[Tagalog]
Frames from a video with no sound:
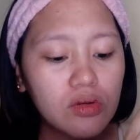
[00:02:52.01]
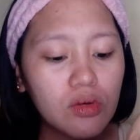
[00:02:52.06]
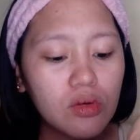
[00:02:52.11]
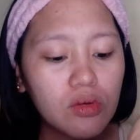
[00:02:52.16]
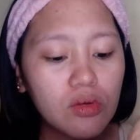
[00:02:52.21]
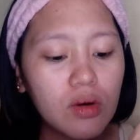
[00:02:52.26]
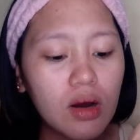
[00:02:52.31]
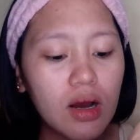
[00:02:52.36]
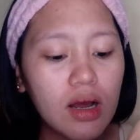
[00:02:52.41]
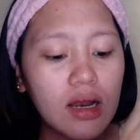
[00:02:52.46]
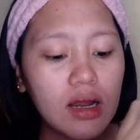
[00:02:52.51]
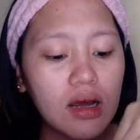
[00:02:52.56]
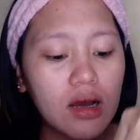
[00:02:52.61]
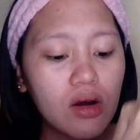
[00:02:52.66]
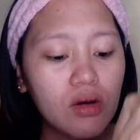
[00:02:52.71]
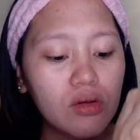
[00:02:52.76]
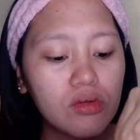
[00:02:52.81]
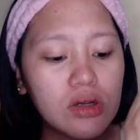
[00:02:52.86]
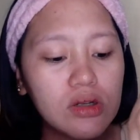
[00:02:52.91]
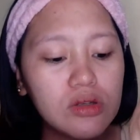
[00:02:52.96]
Kukuha lang
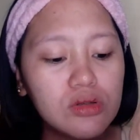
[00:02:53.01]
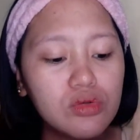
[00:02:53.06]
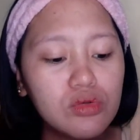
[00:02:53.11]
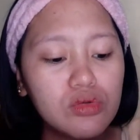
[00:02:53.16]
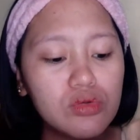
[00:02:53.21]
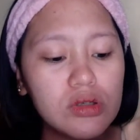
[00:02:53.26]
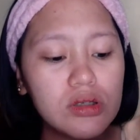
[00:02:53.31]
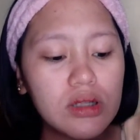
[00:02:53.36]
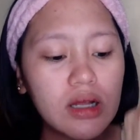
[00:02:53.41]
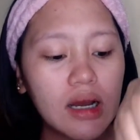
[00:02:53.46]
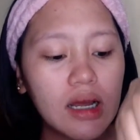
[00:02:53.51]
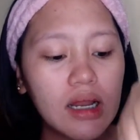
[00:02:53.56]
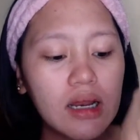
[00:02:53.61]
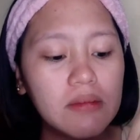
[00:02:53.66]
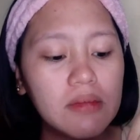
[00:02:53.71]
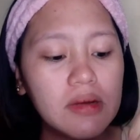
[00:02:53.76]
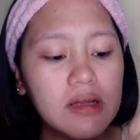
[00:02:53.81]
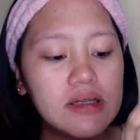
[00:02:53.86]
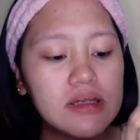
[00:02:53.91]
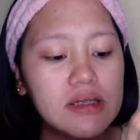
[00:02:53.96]
ako ng juice ng
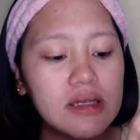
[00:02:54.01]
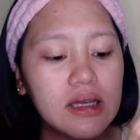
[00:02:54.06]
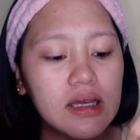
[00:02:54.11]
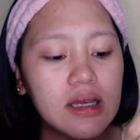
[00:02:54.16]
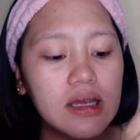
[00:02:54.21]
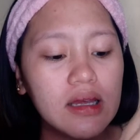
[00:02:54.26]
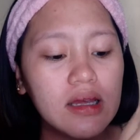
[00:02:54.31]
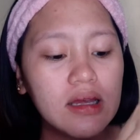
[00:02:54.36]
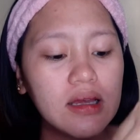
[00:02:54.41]
kalamansi.